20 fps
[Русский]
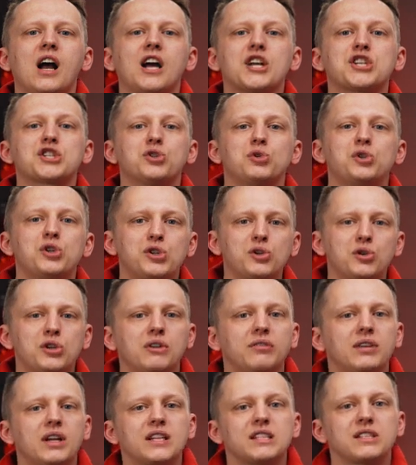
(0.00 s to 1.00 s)
А что еще
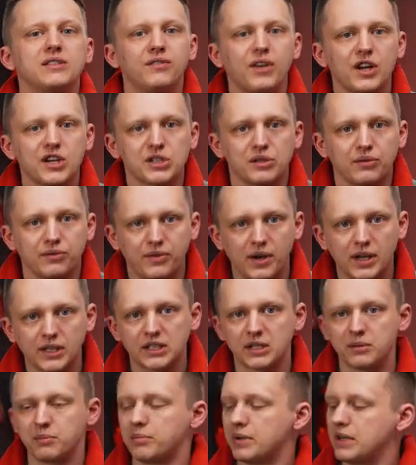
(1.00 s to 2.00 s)
является важным
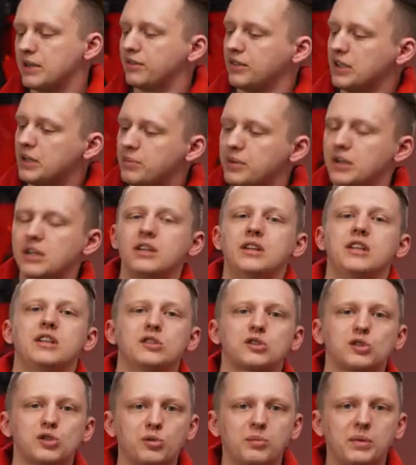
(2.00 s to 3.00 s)
фактором при выборе
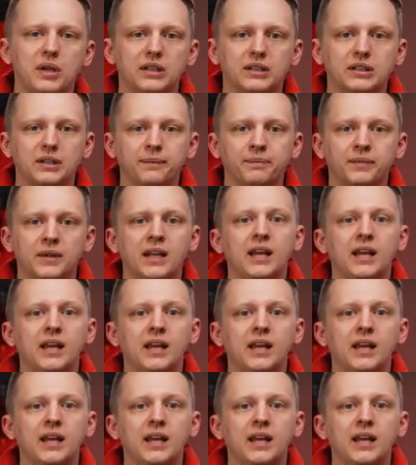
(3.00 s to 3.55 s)
инструмента?